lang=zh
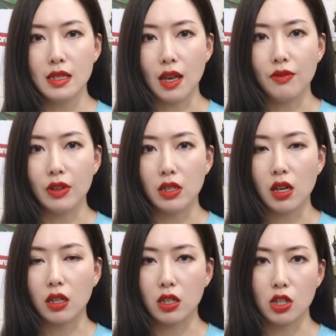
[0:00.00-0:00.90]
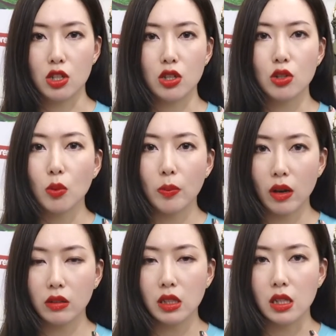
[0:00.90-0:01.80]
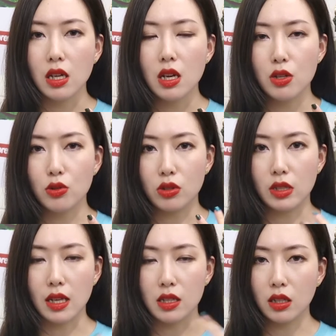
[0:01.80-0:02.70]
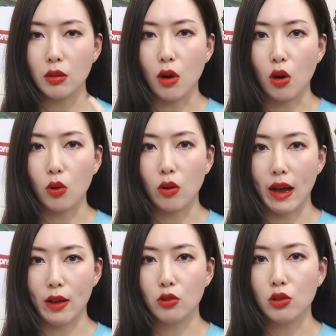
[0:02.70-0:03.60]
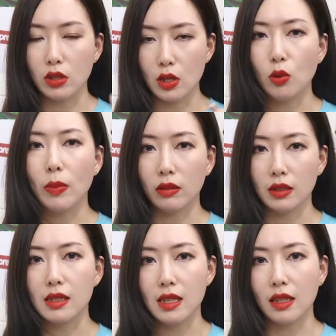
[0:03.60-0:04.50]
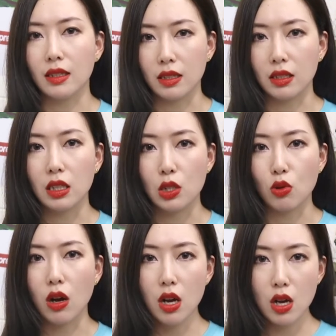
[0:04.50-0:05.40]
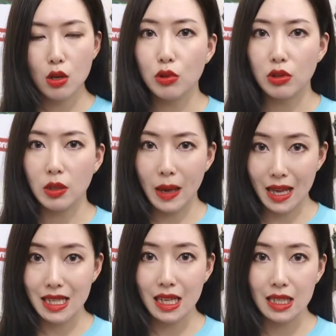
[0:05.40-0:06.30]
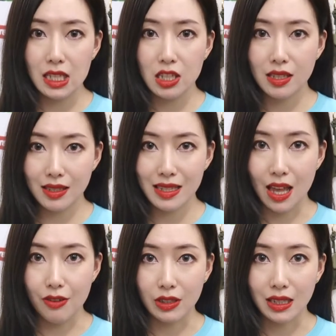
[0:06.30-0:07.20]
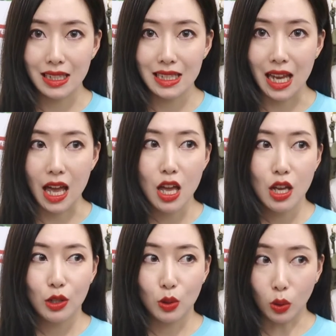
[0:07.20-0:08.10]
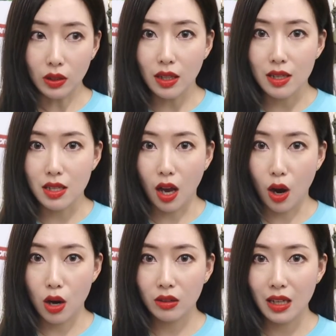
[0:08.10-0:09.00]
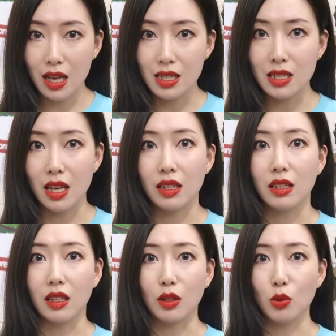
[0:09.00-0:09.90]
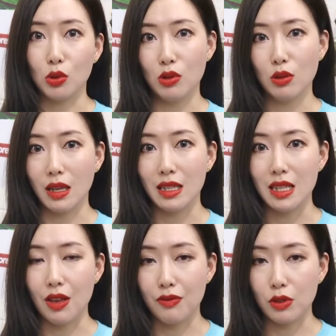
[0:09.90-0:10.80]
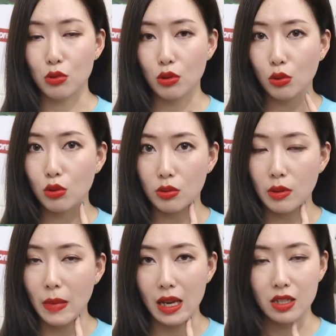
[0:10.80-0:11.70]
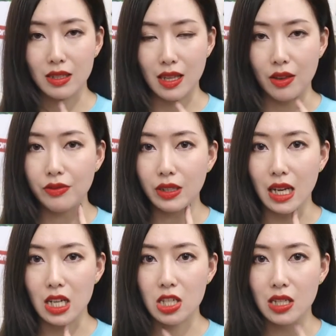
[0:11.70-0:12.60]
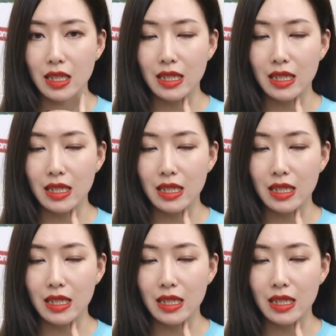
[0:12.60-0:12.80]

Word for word: 散粉一样。可是又帮你就是填进了毛孔，还有有也有帮你 set 你的底妆。我觉得帕家的这个新散粉听起来有一点像 h o u R Glass 家的那个我最喜欢的散粉，所以我准备买这个散粉来试一